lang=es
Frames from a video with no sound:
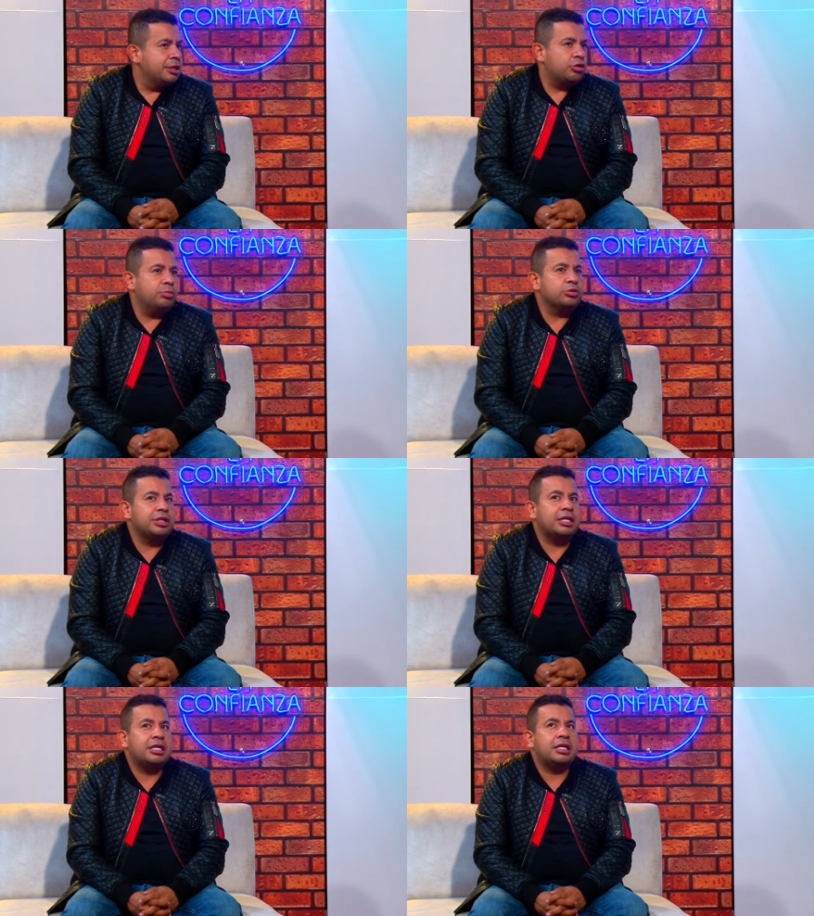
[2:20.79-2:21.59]
como
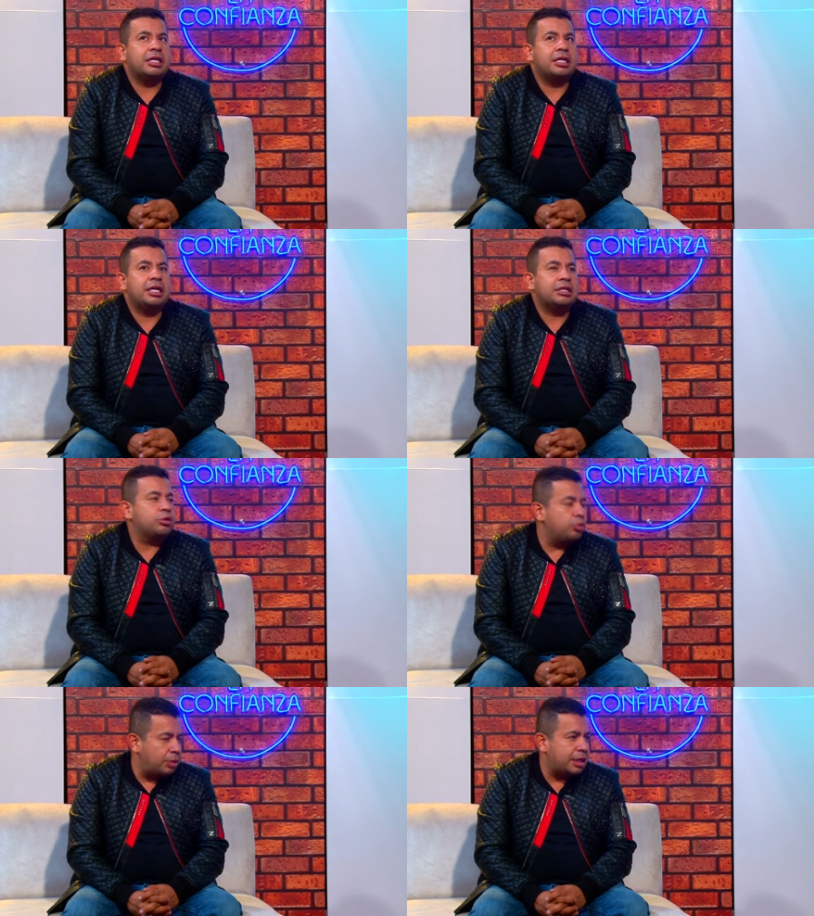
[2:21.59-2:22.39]
ser la
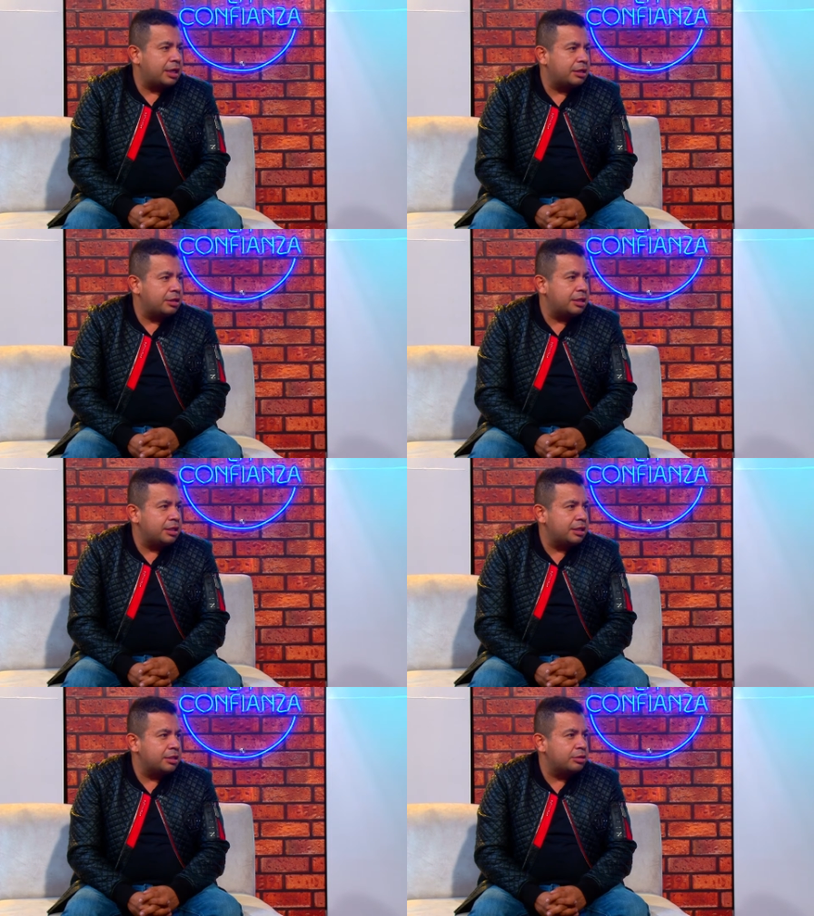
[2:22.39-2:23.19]
trovaca en, en
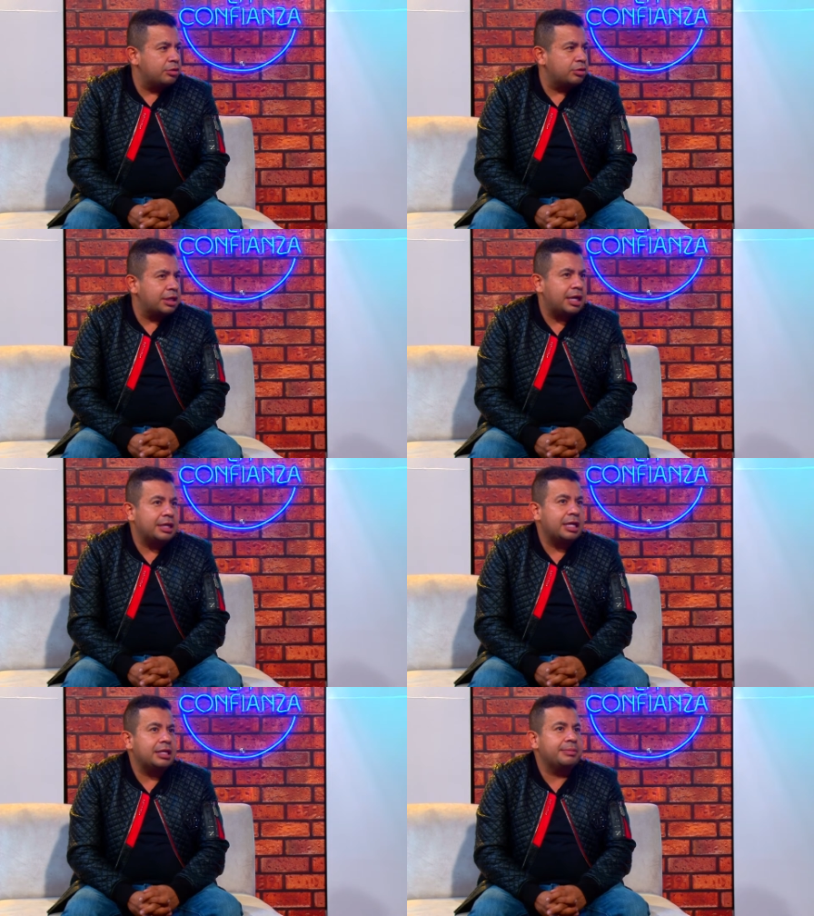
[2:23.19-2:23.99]
Antioquia,
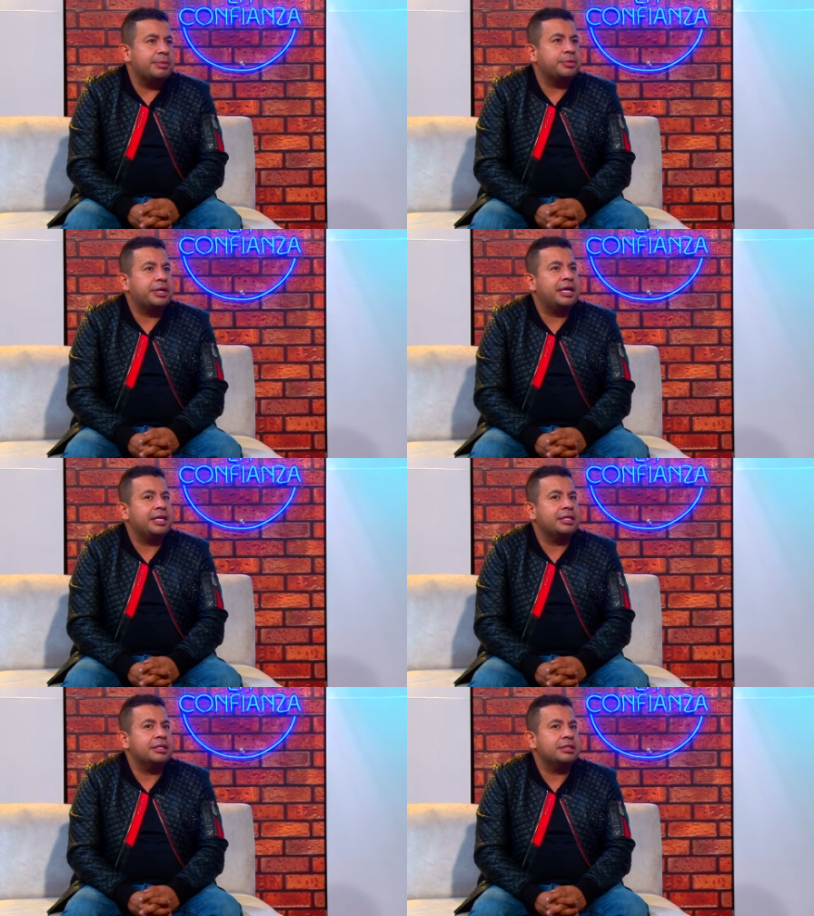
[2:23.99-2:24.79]
allá le llamamos
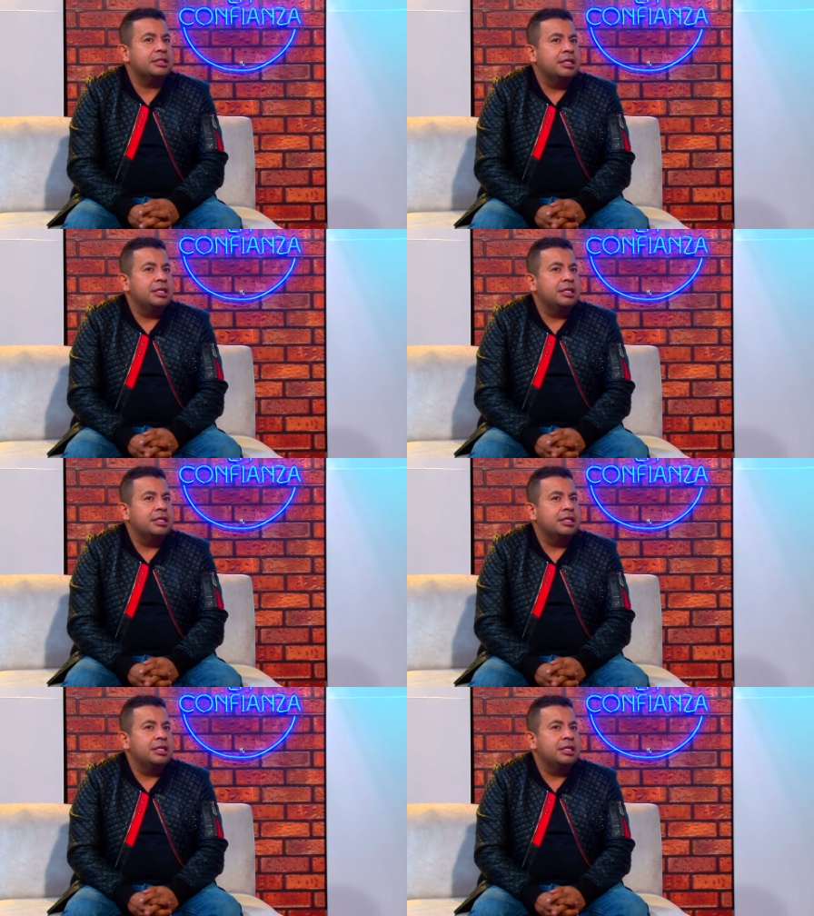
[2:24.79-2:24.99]
rajaleñas.